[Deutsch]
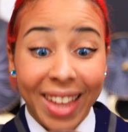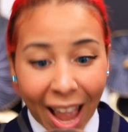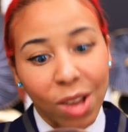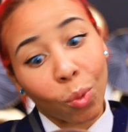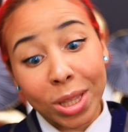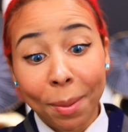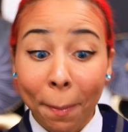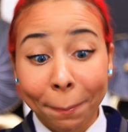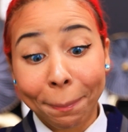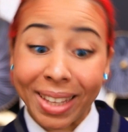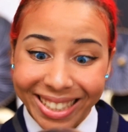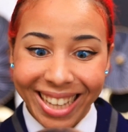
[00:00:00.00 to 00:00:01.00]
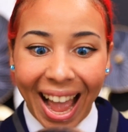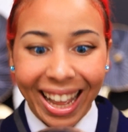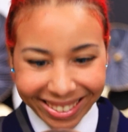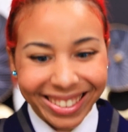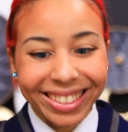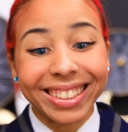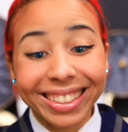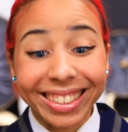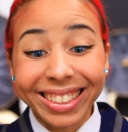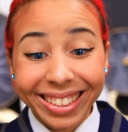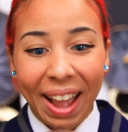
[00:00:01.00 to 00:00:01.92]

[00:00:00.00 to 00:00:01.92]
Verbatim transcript: Eine Pizza für das Adams Manor.